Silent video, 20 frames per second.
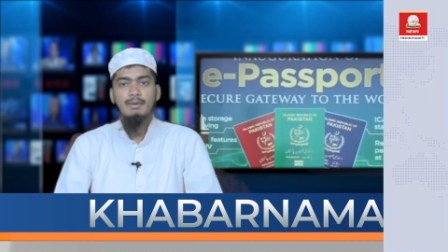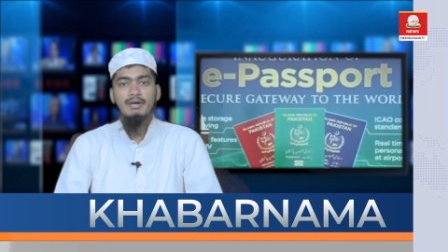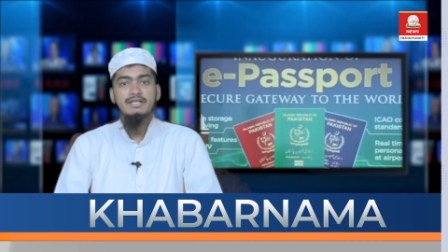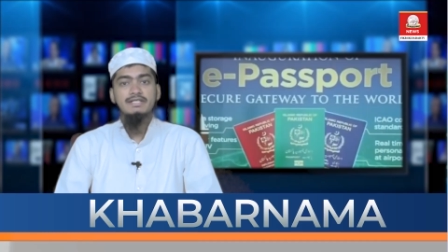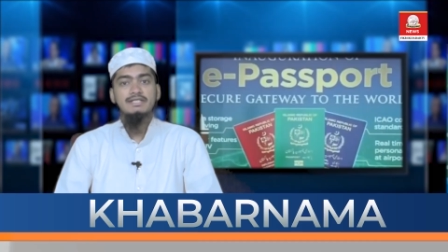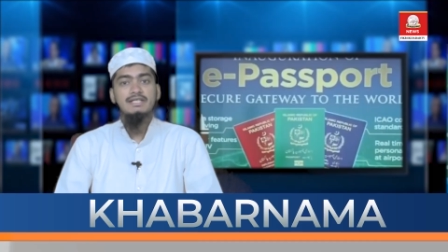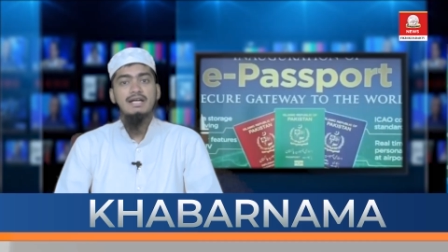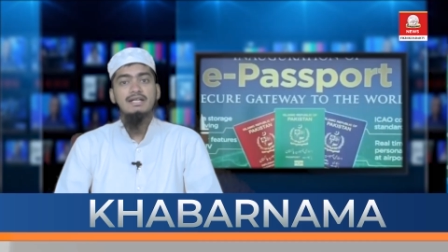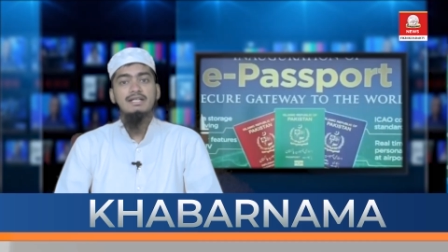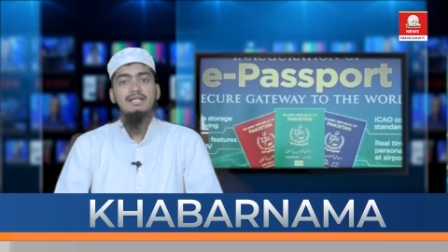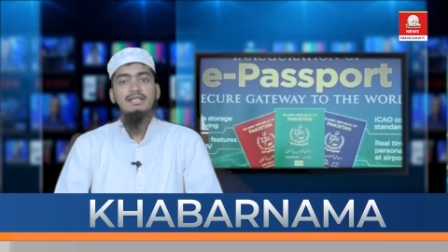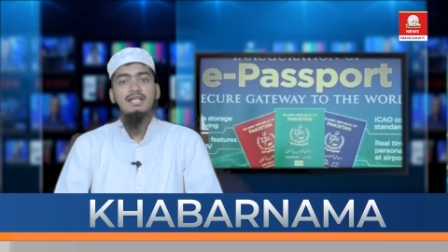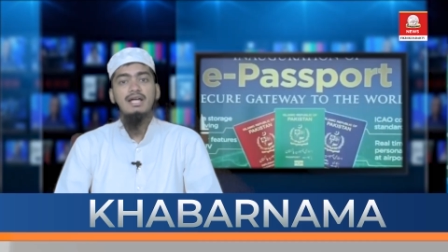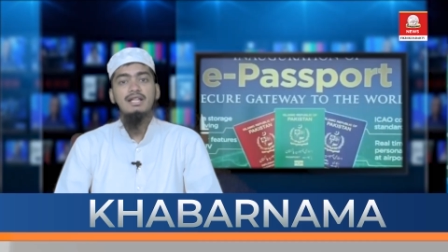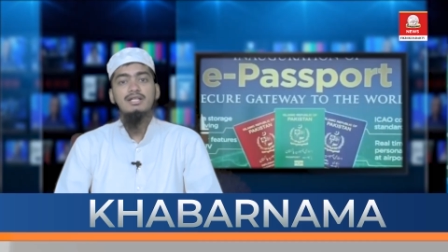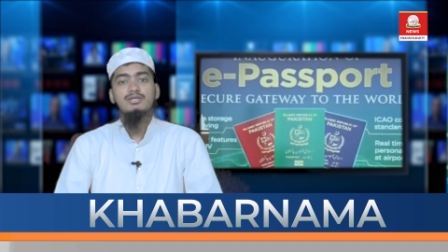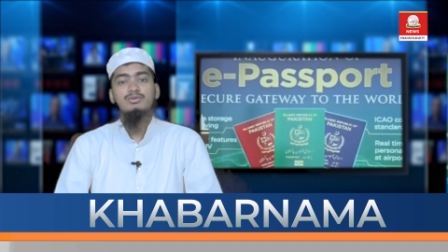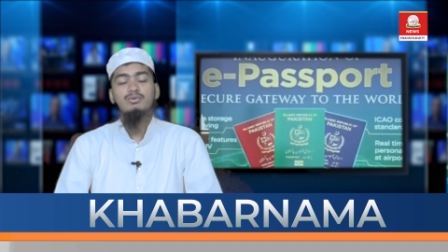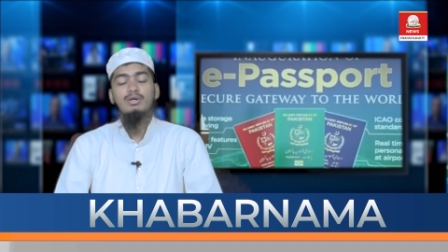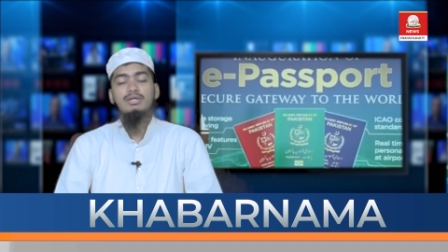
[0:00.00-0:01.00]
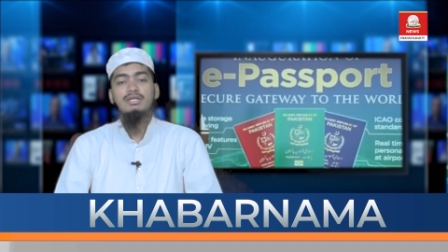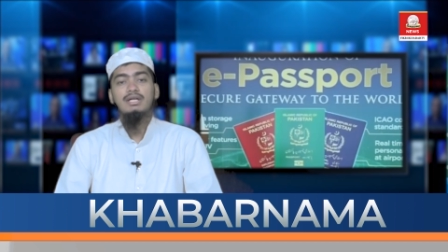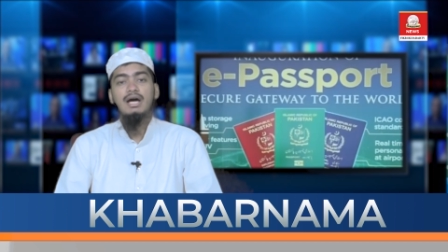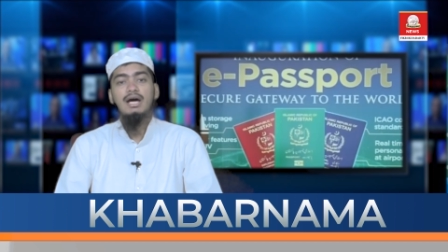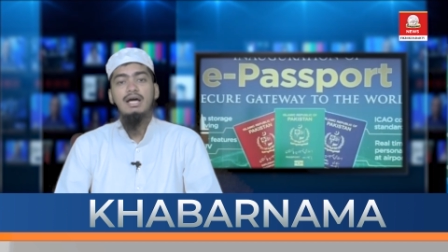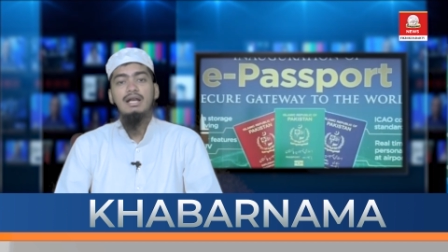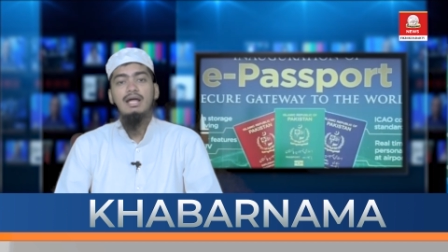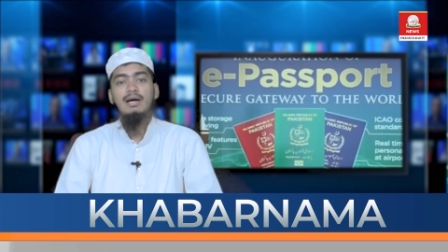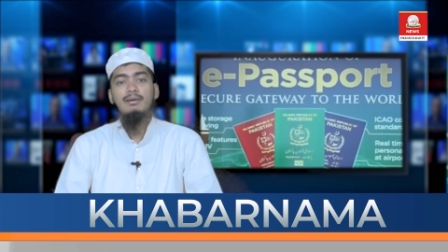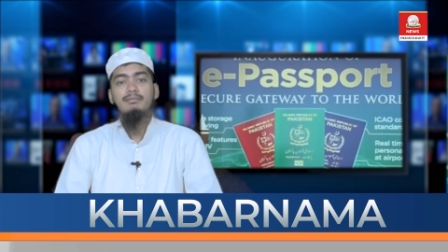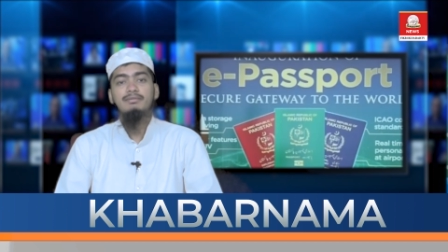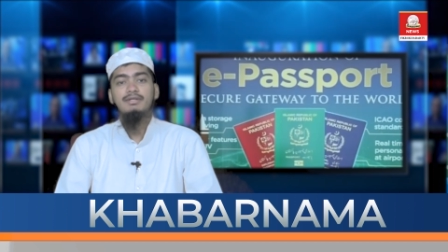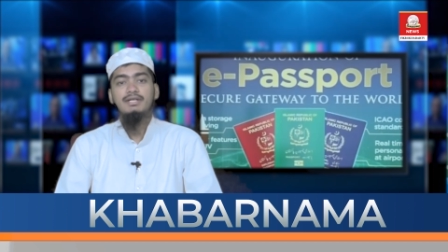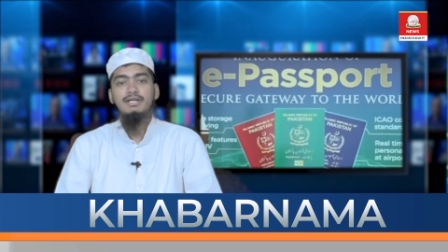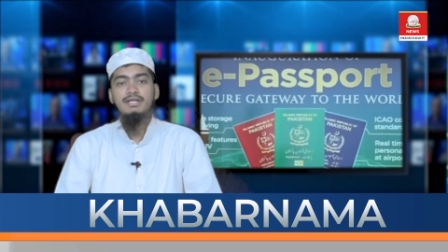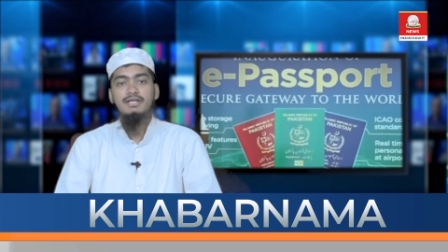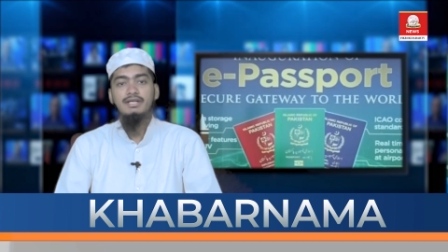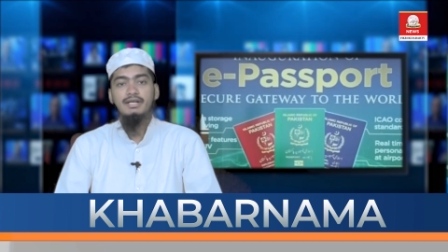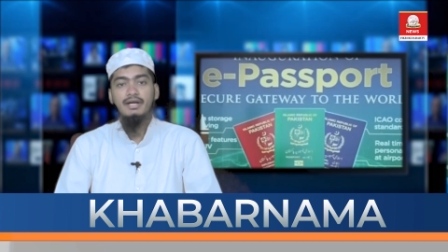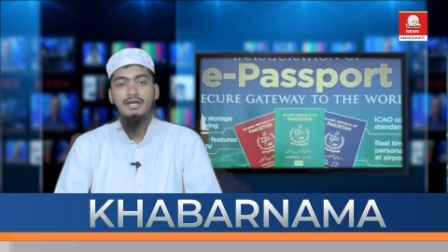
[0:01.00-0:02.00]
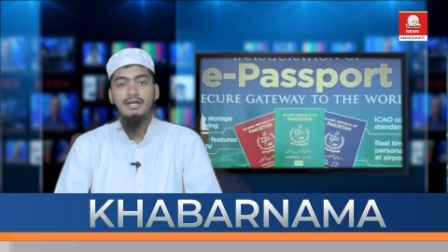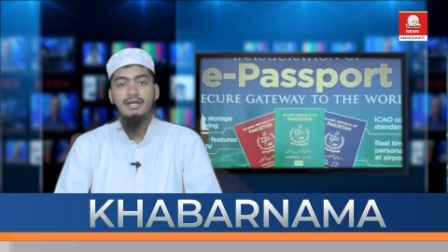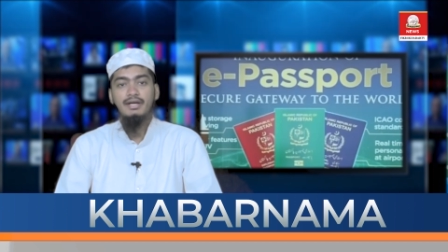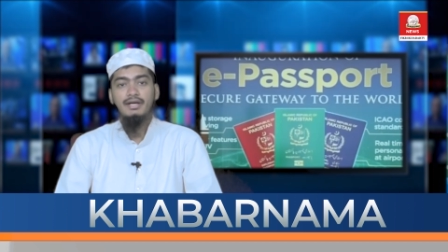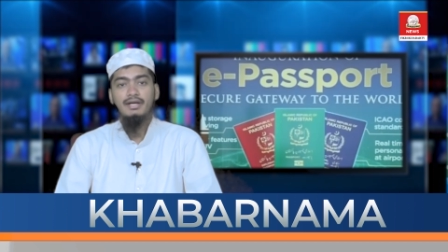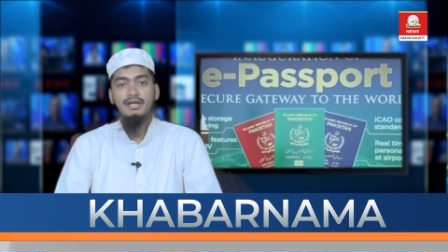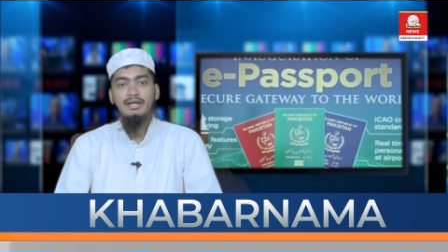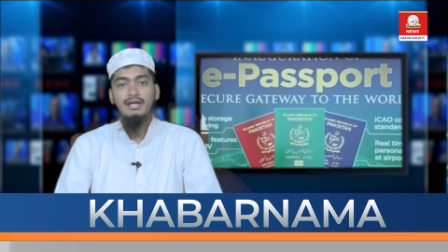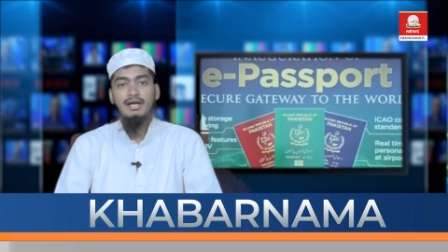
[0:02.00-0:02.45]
पाकिस्तान की ताज़ा सूरत हाल हम देख ही रहे हैं